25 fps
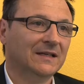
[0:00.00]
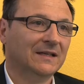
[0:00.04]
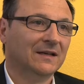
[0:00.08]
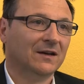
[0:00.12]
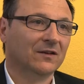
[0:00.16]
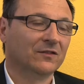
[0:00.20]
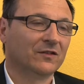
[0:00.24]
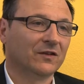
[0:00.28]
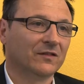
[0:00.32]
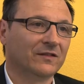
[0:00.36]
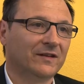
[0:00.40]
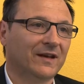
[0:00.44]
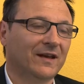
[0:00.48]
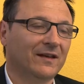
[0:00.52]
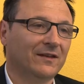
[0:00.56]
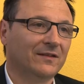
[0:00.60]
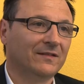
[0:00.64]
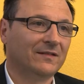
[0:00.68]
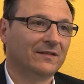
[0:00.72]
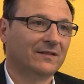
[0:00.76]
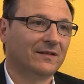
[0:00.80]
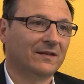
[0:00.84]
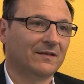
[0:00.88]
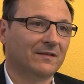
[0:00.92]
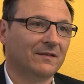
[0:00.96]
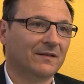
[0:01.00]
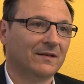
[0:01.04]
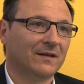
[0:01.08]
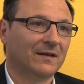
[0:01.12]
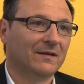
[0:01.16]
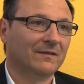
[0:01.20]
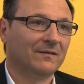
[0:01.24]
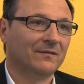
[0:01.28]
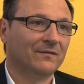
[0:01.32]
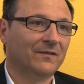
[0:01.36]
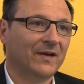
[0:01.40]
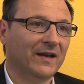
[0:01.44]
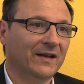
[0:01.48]
Also das heisst,
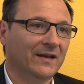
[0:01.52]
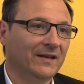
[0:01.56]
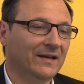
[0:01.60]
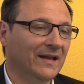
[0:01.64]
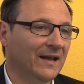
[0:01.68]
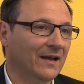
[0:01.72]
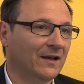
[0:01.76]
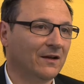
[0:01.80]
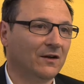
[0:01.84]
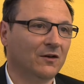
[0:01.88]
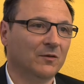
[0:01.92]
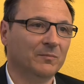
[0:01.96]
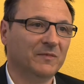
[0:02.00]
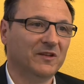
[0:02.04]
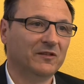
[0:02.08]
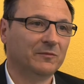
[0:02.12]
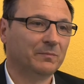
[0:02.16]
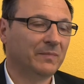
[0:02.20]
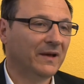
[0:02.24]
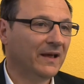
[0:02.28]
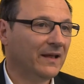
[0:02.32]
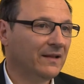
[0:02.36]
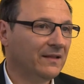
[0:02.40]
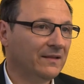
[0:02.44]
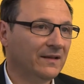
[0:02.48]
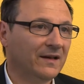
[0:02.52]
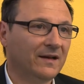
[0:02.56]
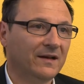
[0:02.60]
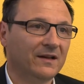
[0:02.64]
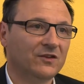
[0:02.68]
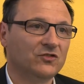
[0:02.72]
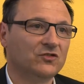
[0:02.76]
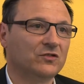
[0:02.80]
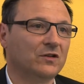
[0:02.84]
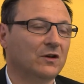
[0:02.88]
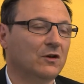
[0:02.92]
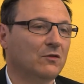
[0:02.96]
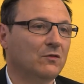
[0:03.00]
wenn ich nicht mein Bett
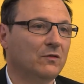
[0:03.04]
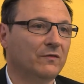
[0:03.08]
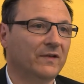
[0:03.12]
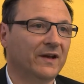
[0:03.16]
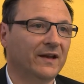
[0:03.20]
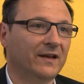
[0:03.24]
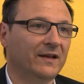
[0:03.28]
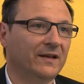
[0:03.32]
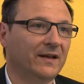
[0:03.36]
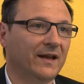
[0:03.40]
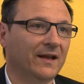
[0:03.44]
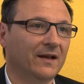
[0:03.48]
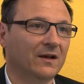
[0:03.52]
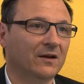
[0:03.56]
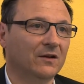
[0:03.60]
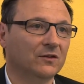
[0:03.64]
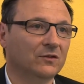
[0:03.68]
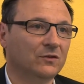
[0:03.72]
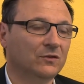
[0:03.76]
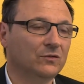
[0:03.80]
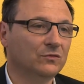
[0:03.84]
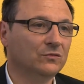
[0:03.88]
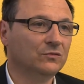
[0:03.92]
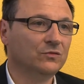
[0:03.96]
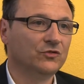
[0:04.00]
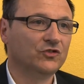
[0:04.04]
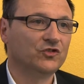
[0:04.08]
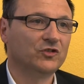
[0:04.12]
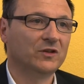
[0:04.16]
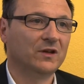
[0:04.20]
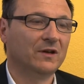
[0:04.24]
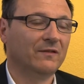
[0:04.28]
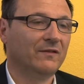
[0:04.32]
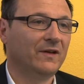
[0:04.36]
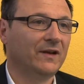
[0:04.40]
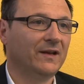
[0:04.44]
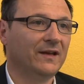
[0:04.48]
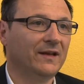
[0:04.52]
herstellen kann, wenn ich nicht duschen
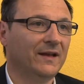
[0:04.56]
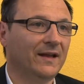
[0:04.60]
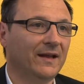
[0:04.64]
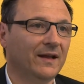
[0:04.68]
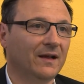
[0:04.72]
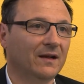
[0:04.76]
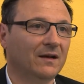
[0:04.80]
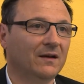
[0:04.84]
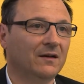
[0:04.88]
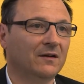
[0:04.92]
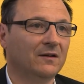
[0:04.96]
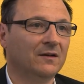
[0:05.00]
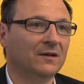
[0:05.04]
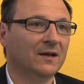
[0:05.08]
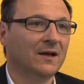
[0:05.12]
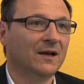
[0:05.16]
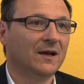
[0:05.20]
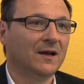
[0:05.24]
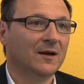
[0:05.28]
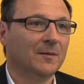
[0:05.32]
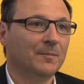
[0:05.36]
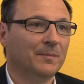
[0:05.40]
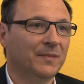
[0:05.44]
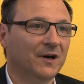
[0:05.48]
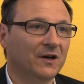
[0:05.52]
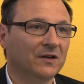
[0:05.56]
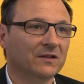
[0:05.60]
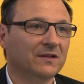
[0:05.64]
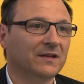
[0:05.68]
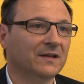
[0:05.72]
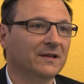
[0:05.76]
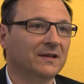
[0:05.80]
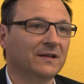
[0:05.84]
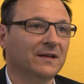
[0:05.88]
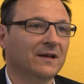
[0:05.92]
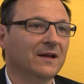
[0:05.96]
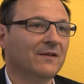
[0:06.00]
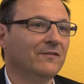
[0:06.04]
kann, wenn ich nicht
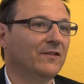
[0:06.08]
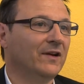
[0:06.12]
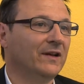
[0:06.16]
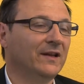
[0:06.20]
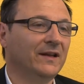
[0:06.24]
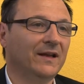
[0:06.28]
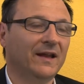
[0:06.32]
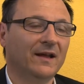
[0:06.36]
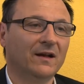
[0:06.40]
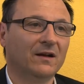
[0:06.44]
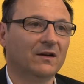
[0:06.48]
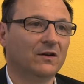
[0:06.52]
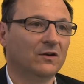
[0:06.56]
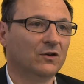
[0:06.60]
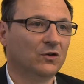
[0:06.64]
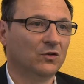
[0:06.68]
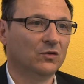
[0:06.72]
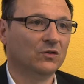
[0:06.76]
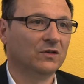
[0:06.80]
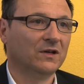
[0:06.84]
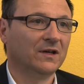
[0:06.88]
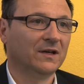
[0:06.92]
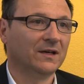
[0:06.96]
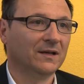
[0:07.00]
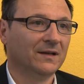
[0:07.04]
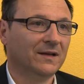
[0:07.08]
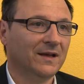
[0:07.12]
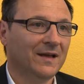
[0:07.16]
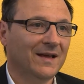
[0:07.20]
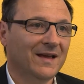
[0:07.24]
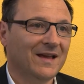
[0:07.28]
baden kann, wenn ich nicht kochen kann.